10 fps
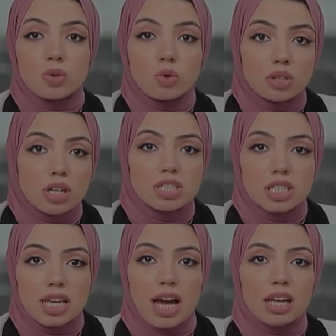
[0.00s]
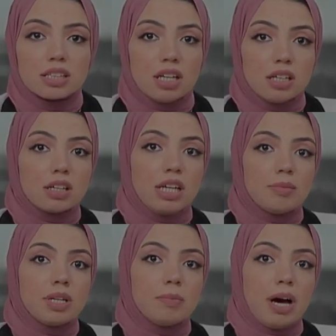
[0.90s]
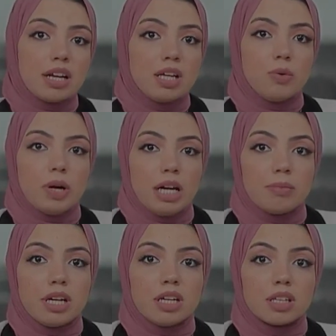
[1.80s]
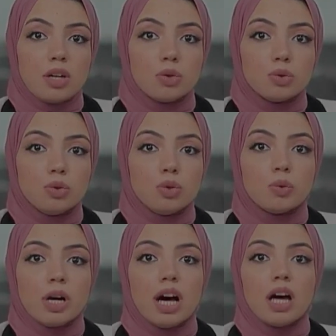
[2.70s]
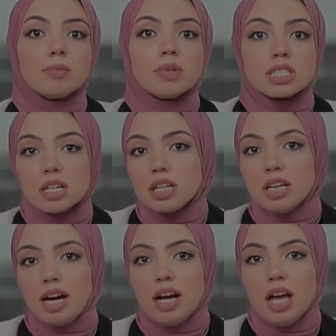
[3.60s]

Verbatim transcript: قدرته على تحقيق الأمن البحري وحماية الحدود والمصالح